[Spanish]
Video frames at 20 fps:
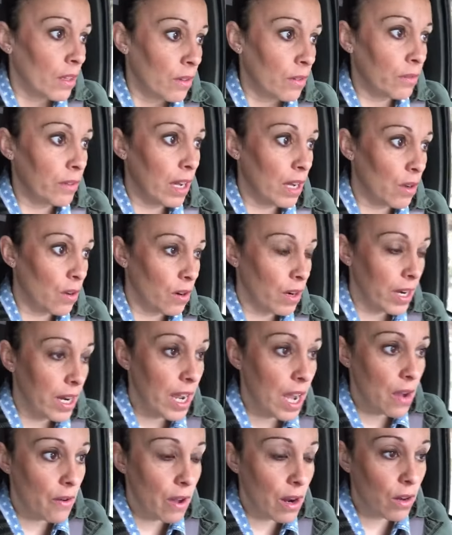una
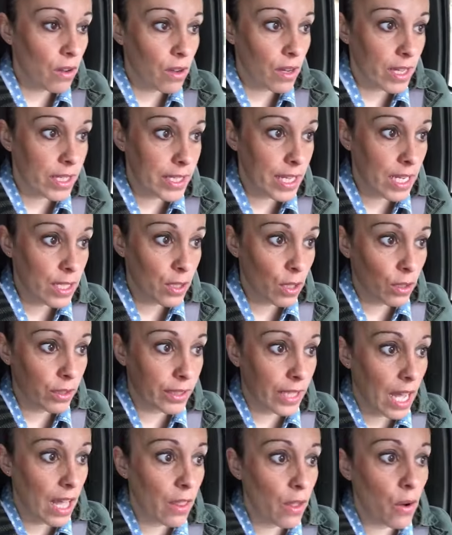correa o algo que se ha
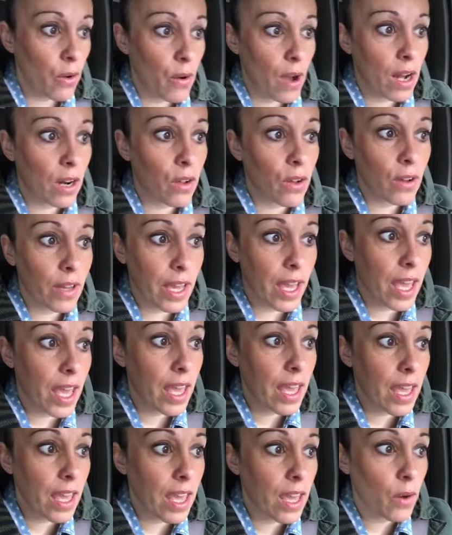soltado o algo
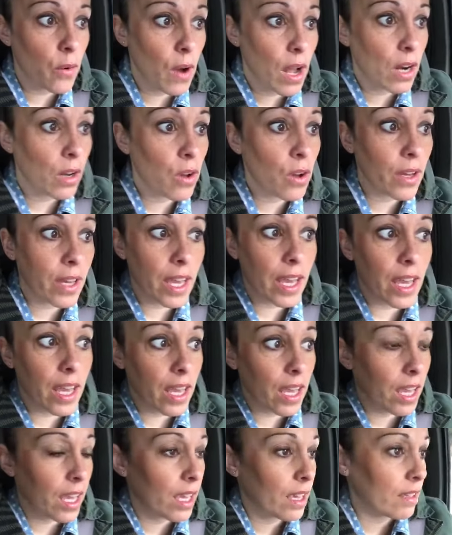que, o algo
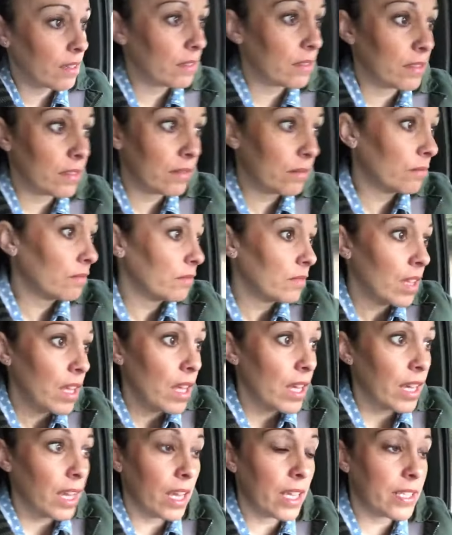que
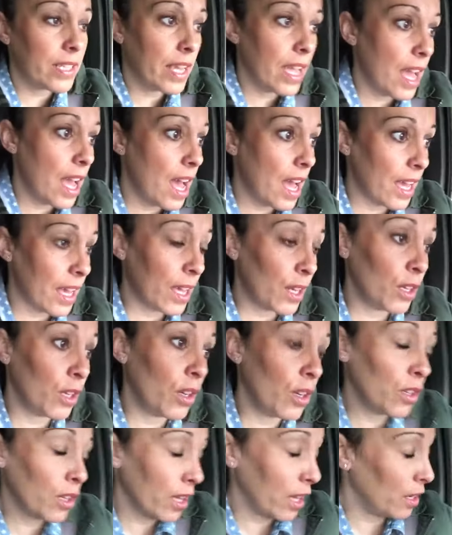que, sea, que, no,
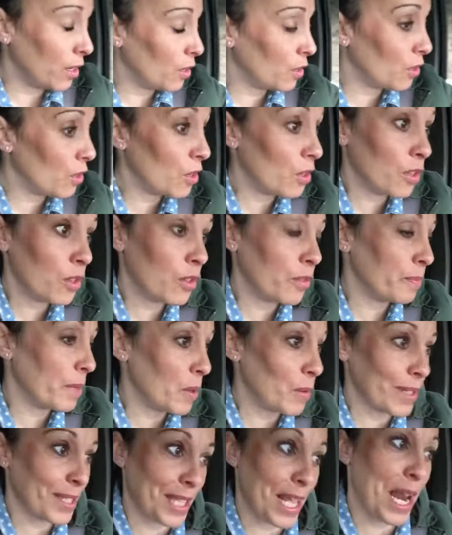que no me
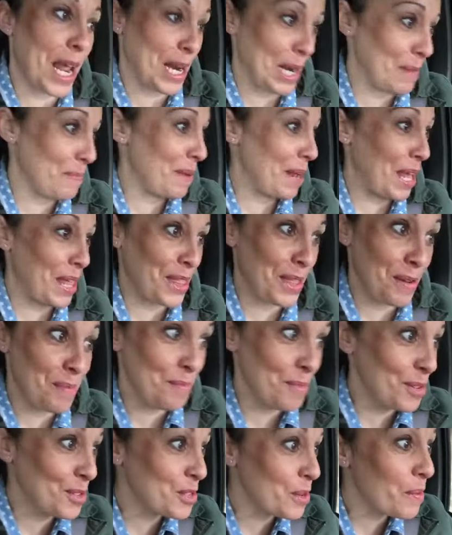cueste la reparación
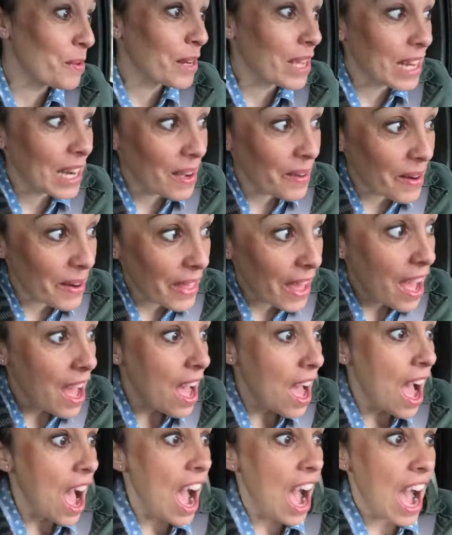mucho, porque la verdad,
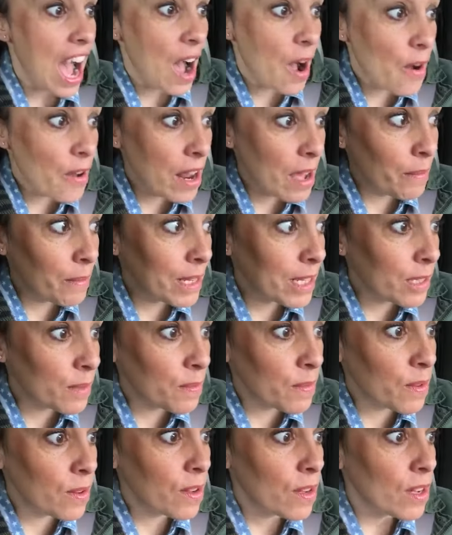ahora
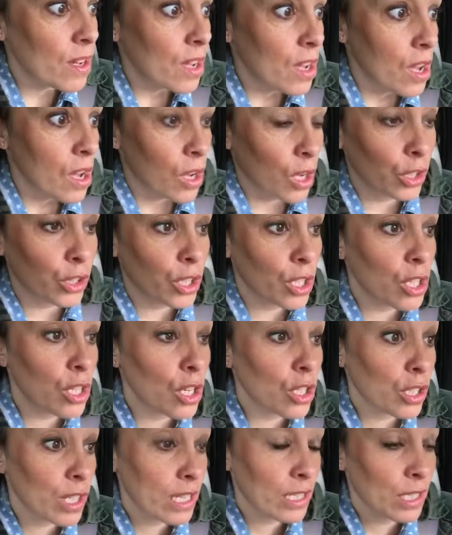mismo, con todos
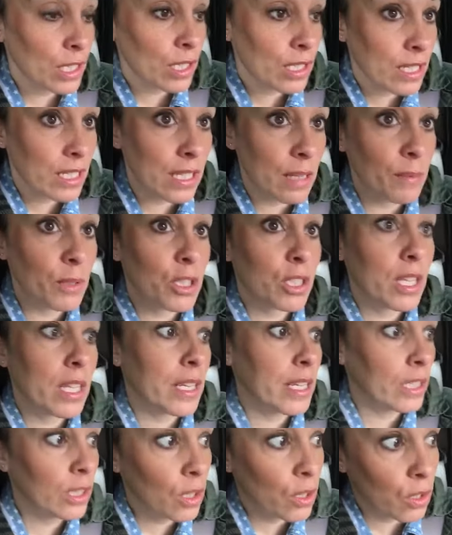los gastos que estamos
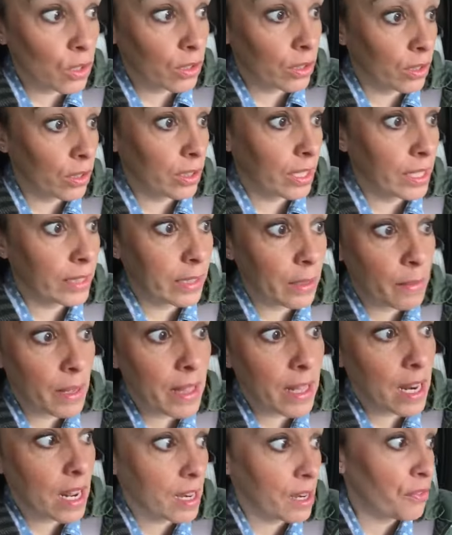teniendo con el tema
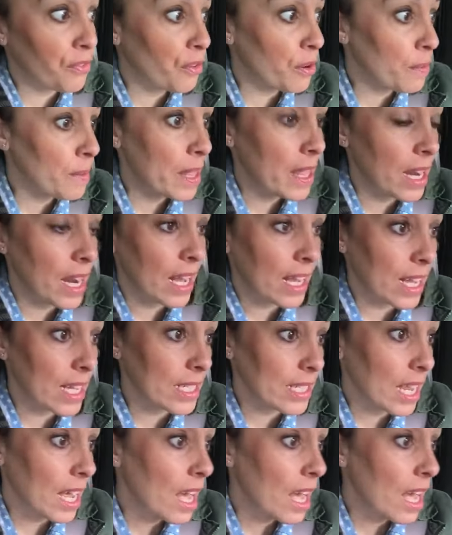de la reforma de la casa,